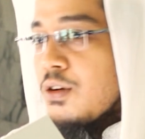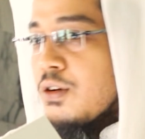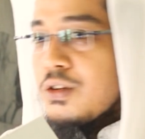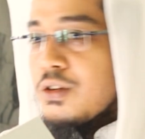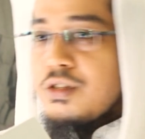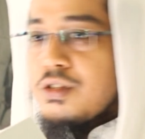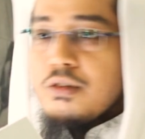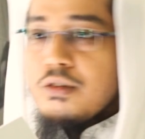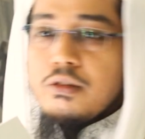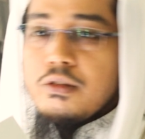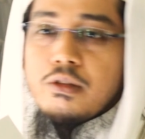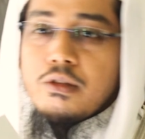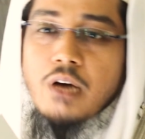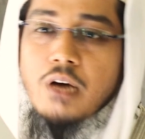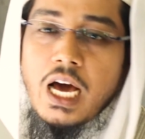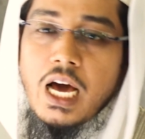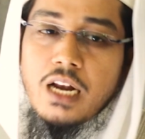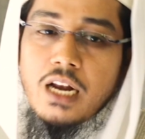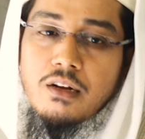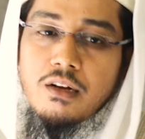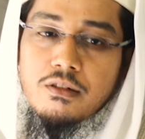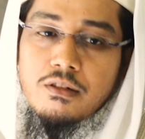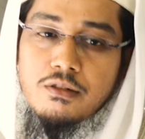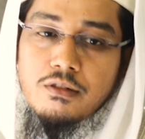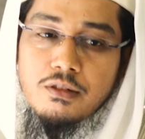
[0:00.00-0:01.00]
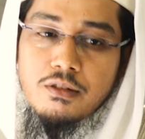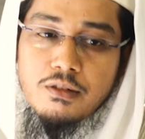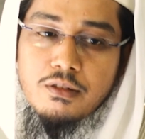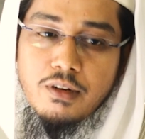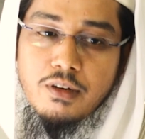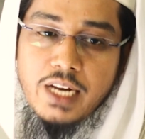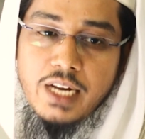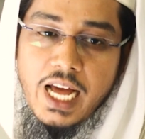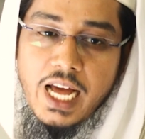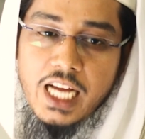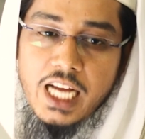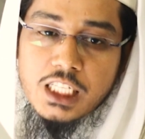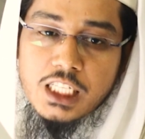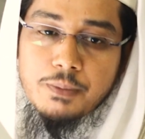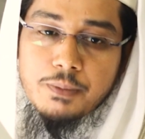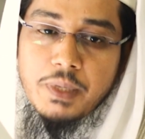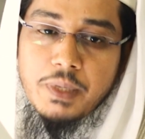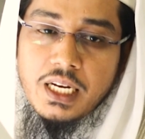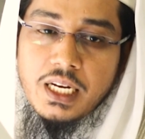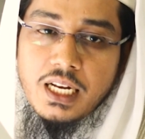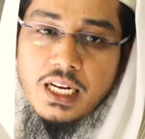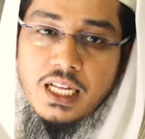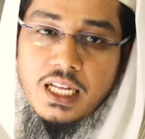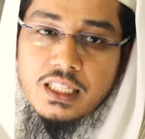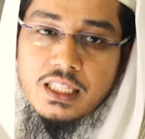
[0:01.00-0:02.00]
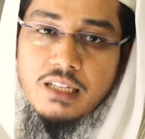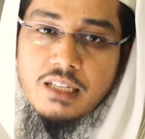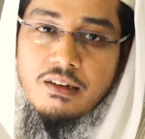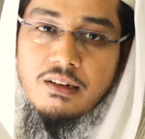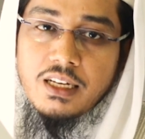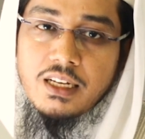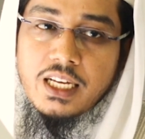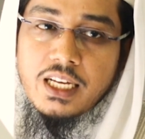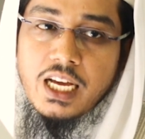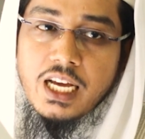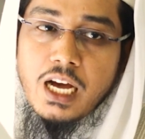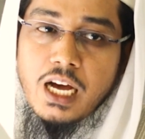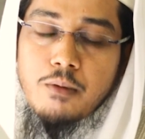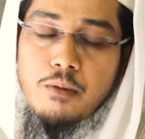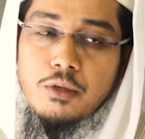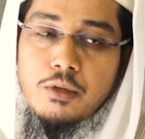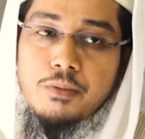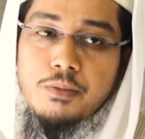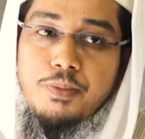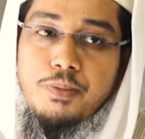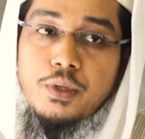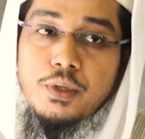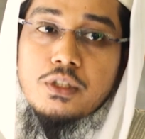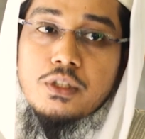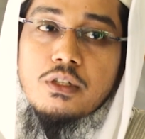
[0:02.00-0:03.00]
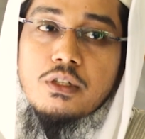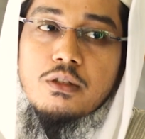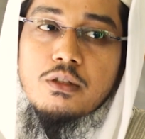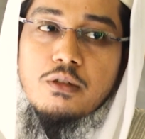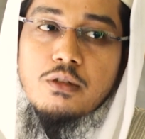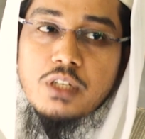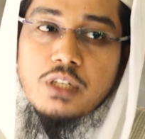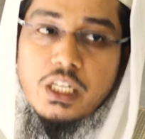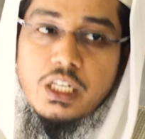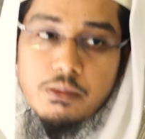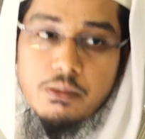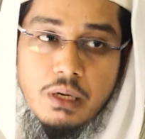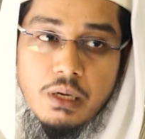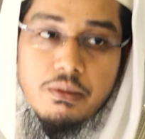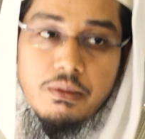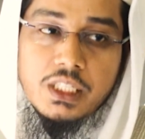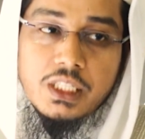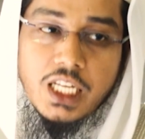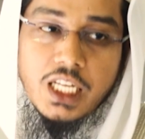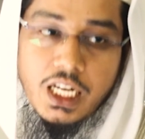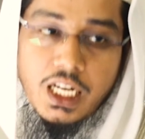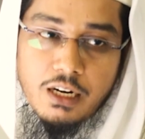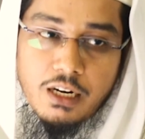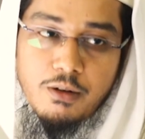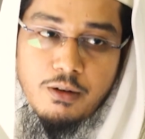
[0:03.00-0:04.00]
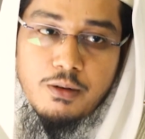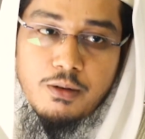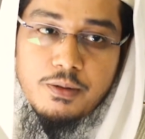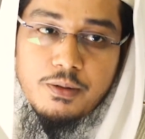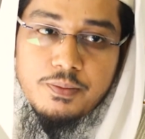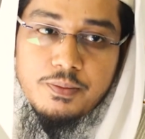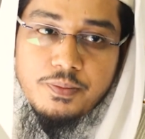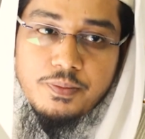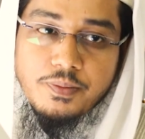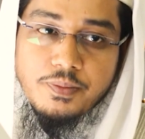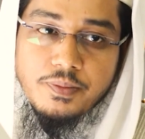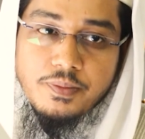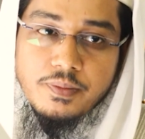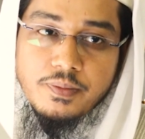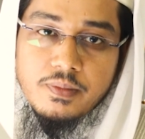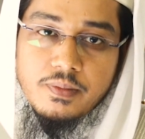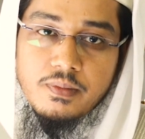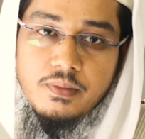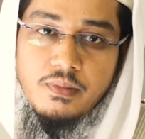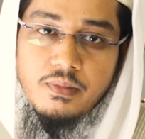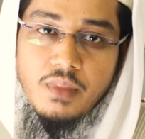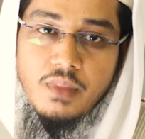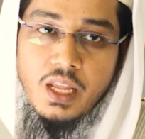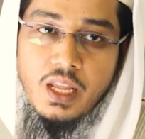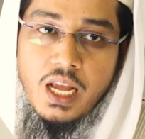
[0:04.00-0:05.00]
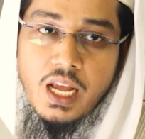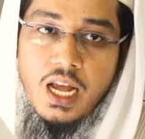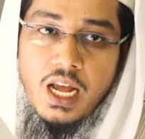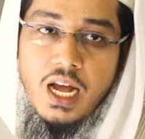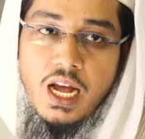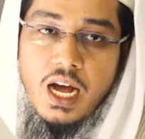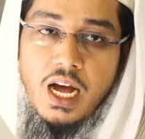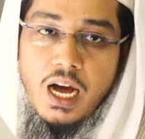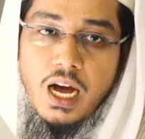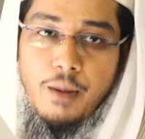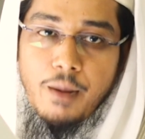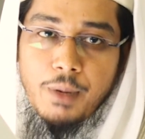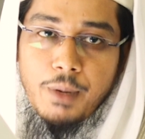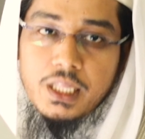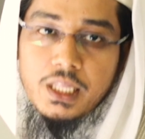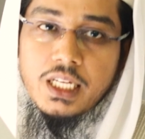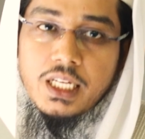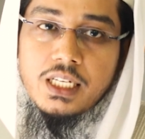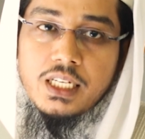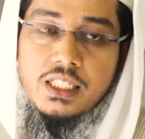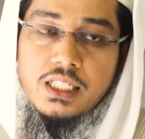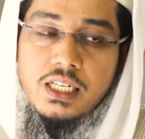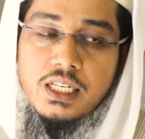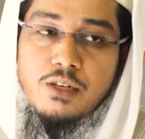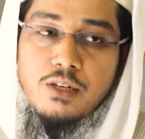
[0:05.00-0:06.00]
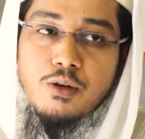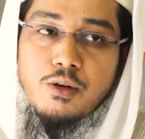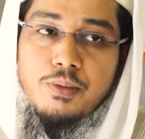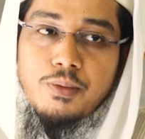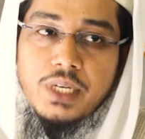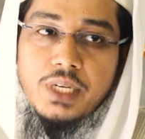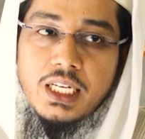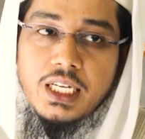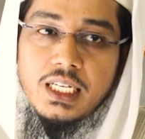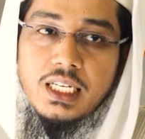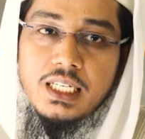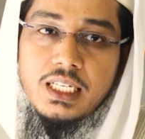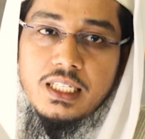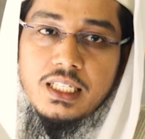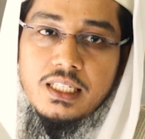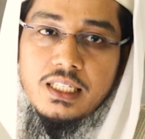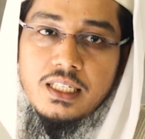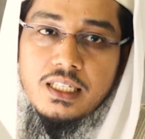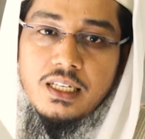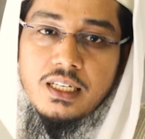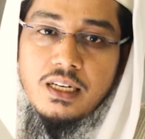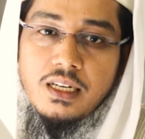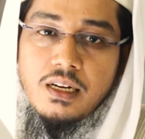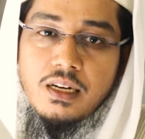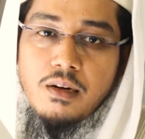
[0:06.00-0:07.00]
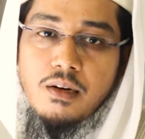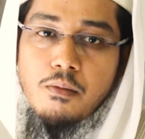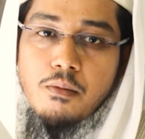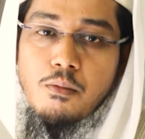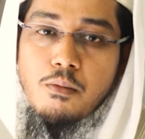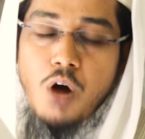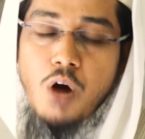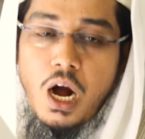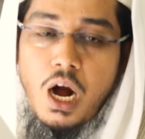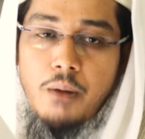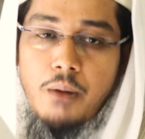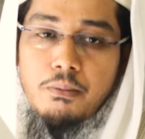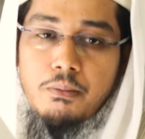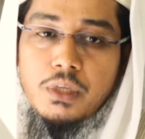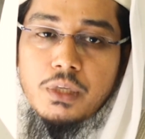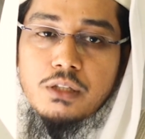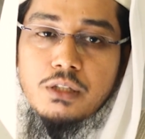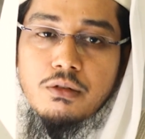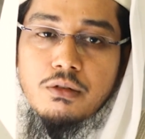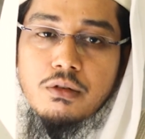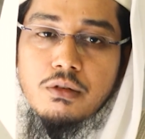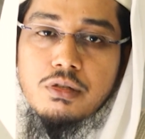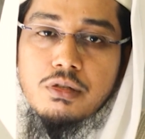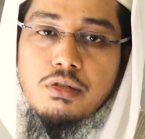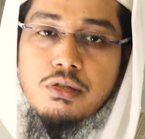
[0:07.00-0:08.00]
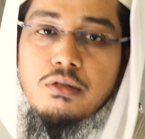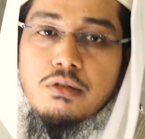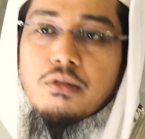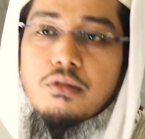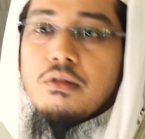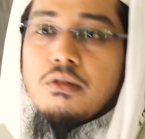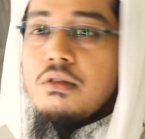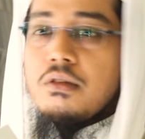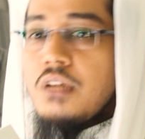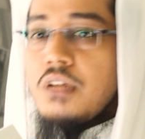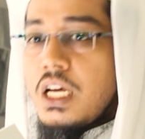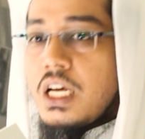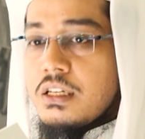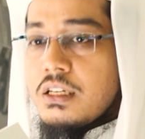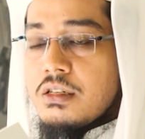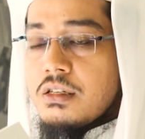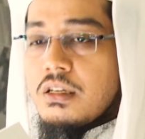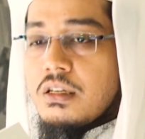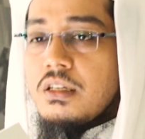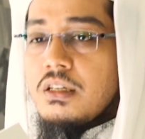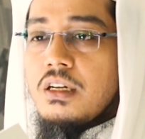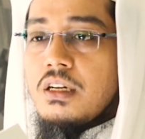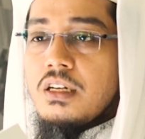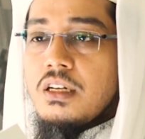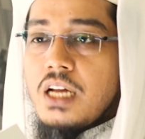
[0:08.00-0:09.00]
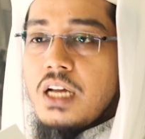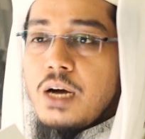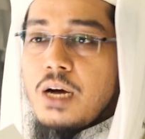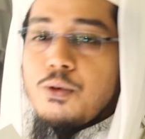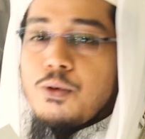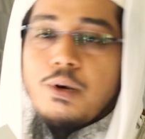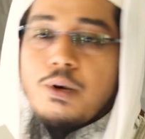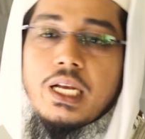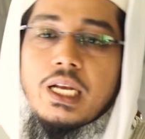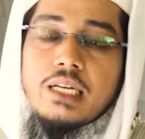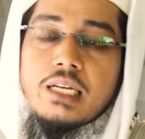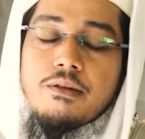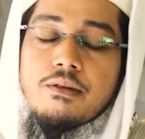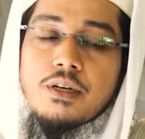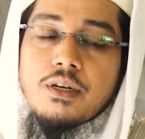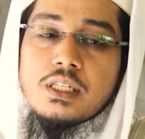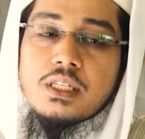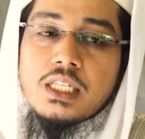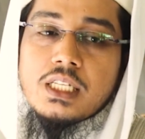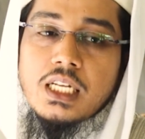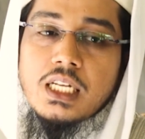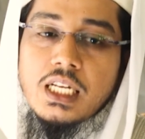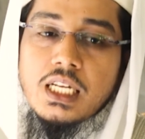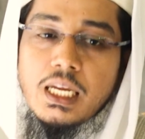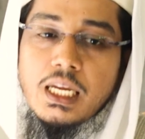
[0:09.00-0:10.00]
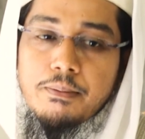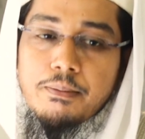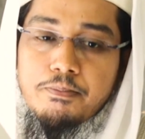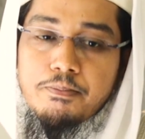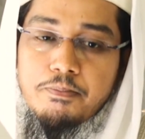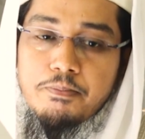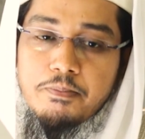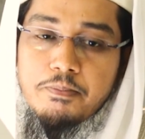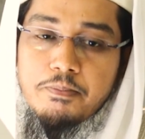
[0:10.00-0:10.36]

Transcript: রসুল তো আর নতুন করে আসবেন না তাহলে কেয়ামত পর্যন্ত কিভাবে থাকলো আমাদের যে নবী মোহাম্মদ রসুল্লাহ সাল্লাহ সাল্লাম